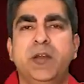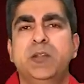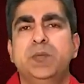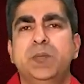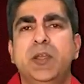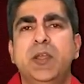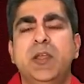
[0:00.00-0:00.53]

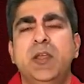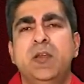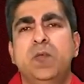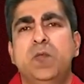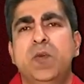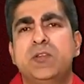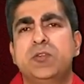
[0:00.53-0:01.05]
भारत में
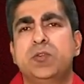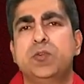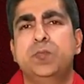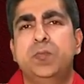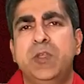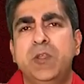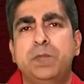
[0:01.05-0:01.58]
वैसे
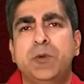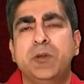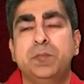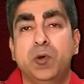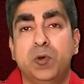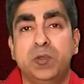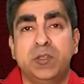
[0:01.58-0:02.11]
तो बीफ पर
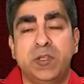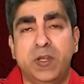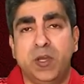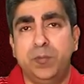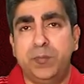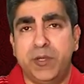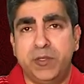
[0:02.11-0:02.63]
बहुत
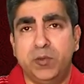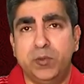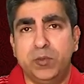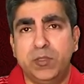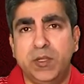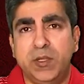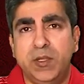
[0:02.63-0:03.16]
तनाव पैदा
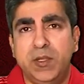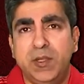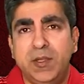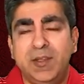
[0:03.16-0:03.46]
होता है